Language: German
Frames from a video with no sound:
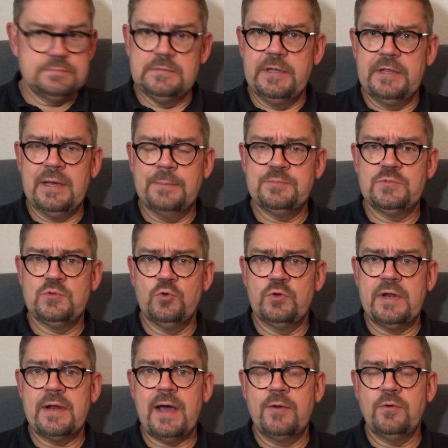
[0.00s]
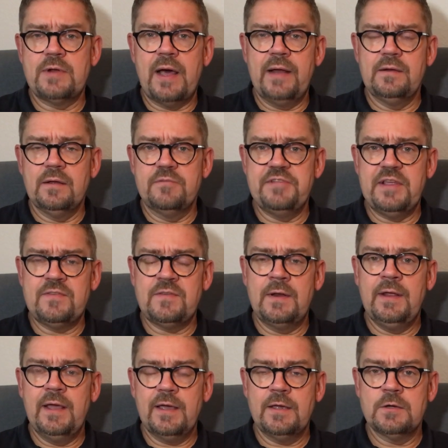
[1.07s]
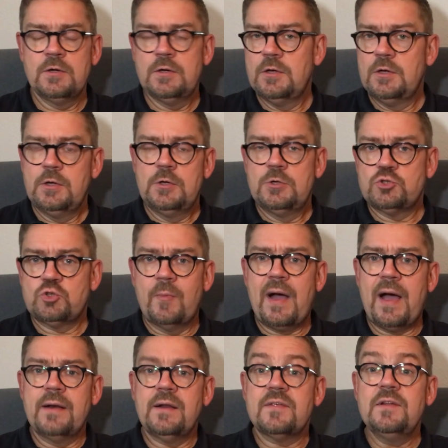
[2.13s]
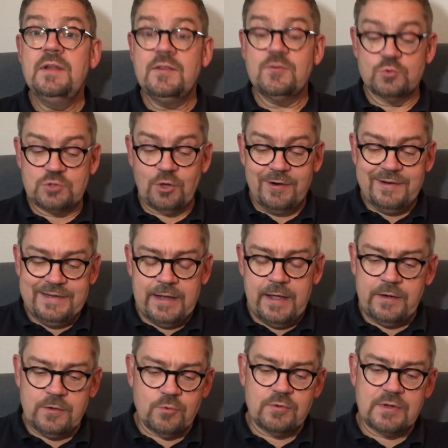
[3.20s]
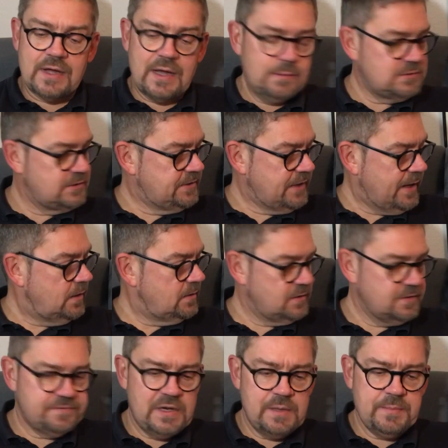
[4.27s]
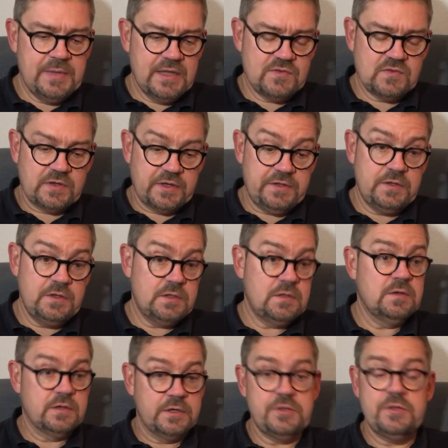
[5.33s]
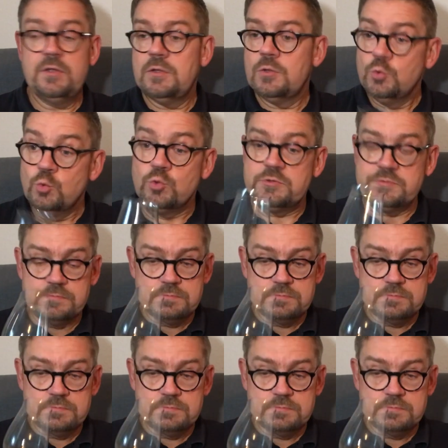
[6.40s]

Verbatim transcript: ich habe so den ein oder anderen 14-Jährigen schon mal anders nicht so toll in Erinnerung gehabt. Der gefällt mir jetzt richtig, richtig gut.